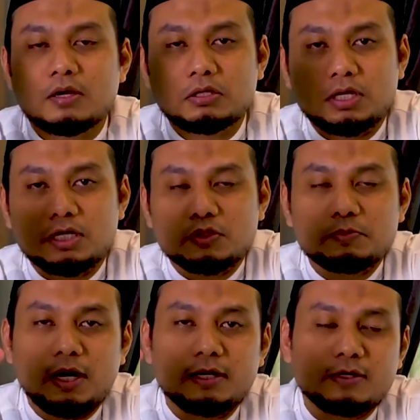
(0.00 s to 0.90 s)
Allah
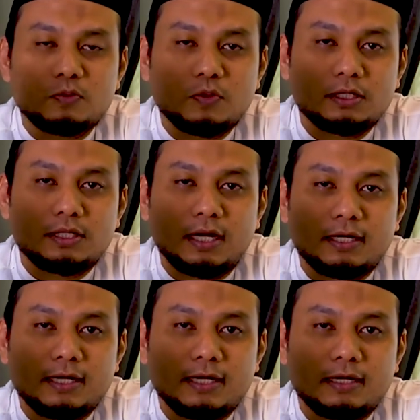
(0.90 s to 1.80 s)
Subhanahu wa
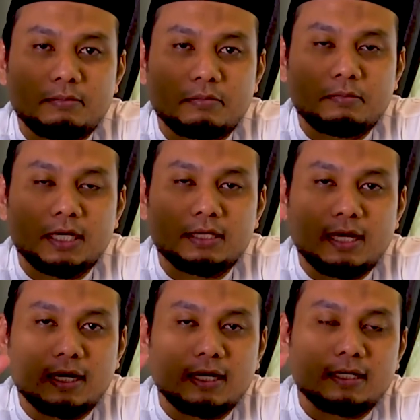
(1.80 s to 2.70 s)
taala
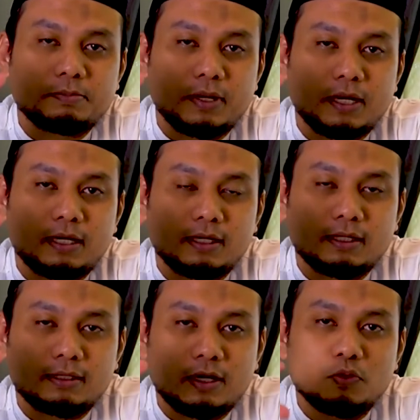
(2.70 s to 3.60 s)
memerintahkan kepada
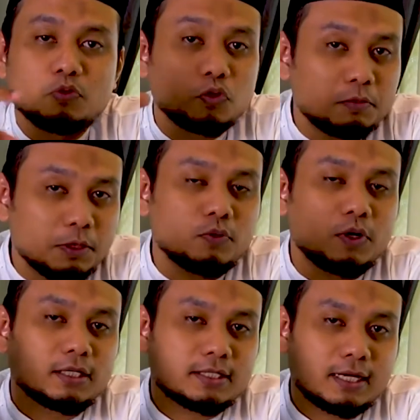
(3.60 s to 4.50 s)
kita untuk
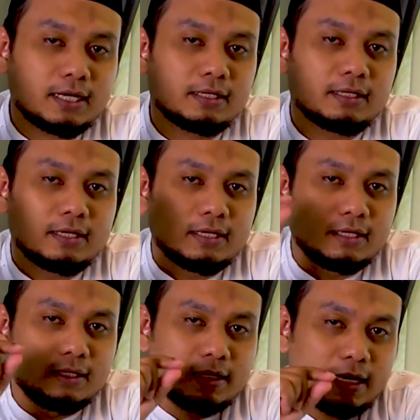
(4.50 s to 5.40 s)
berpuasa
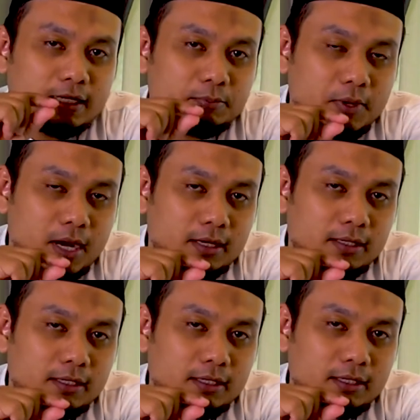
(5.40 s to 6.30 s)
dari
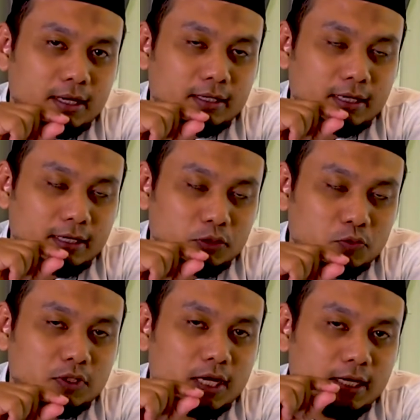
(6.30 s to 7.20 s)
pagi
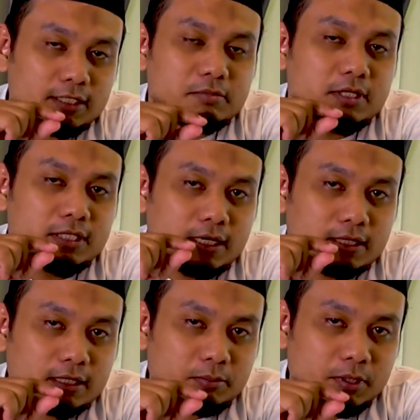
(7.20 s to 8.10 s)
yaitu dari semenjaknya
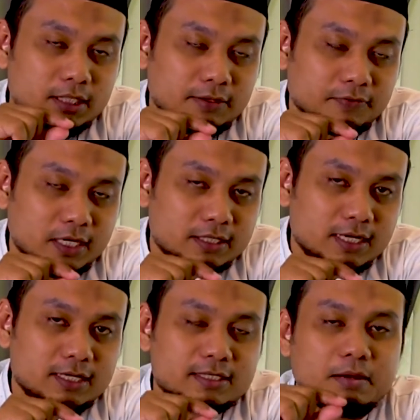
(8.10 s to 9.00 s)
terbitnya
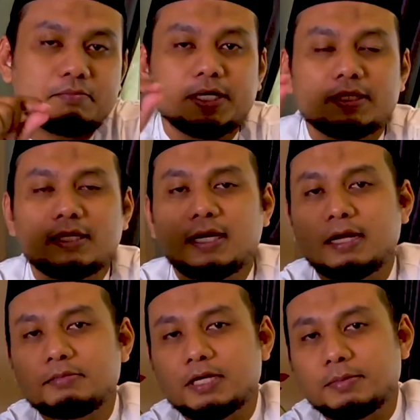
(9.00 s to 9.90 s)
fajar sampai
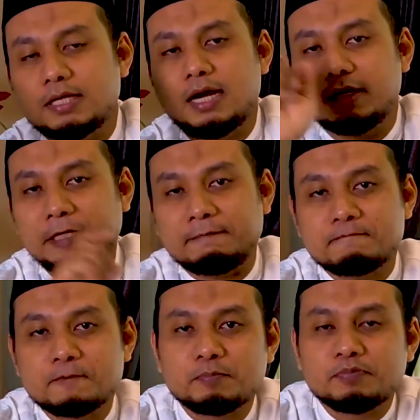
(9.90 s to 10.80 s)
tenggelamnya matahari.
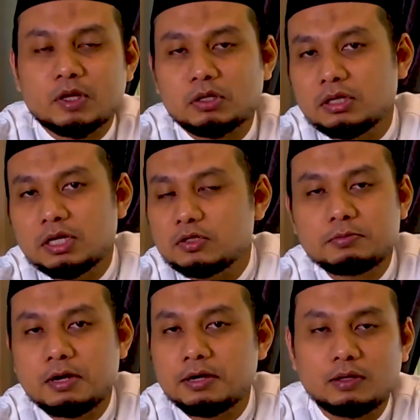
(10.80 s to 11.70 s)
Allah
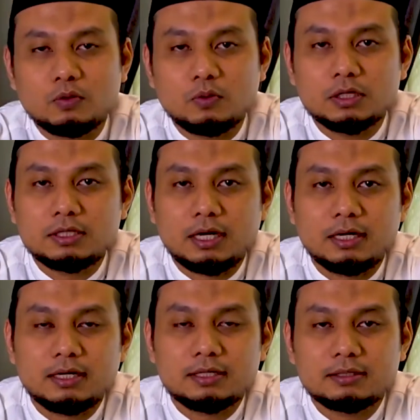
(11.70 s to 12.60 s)
Subhanahu wa
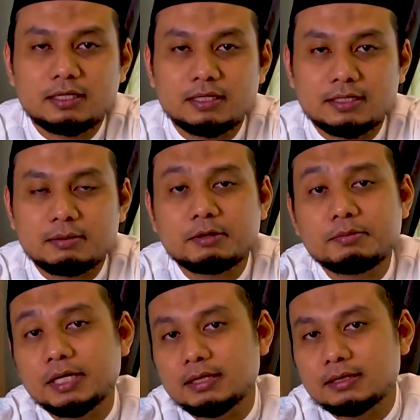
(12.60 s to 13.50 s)
taala tidak
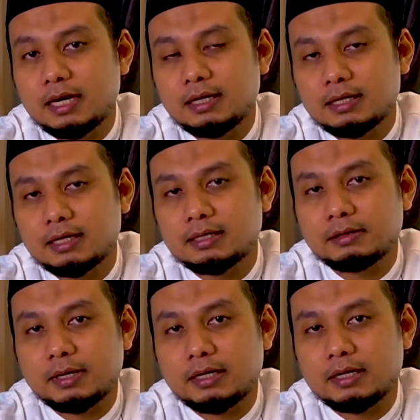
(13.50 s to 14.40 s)
memerintahkan
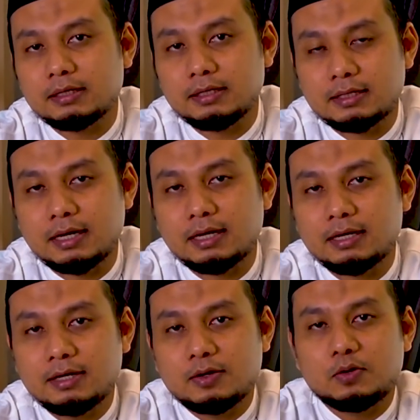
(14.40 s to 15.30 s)
kepada kita
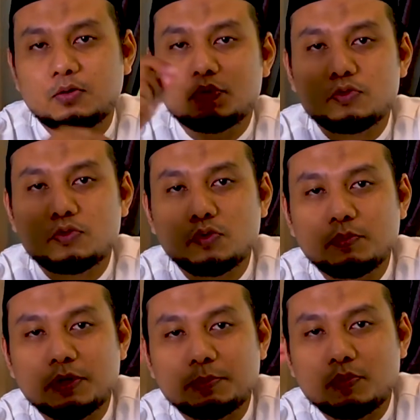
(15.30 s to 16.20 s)
untuk
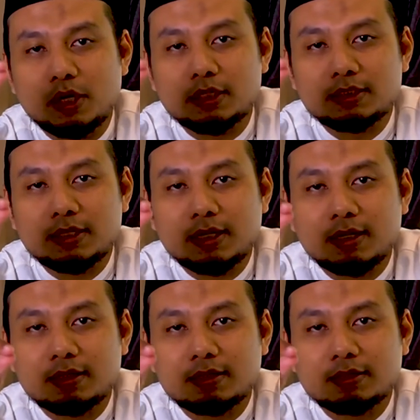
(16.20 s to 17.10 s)

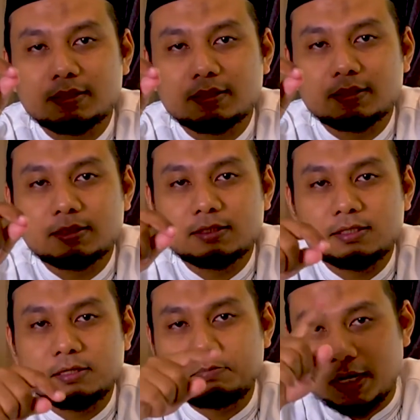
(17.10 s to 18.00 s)
berpuasa
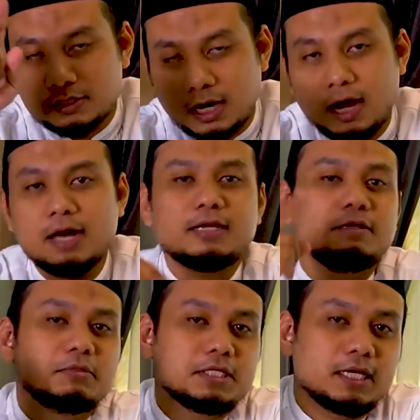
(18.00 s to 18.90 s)
sepanjang
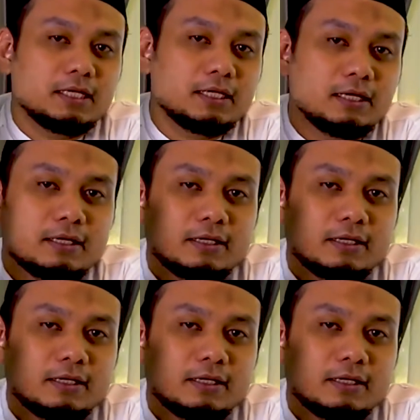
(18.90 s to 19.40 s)
hari misalnya.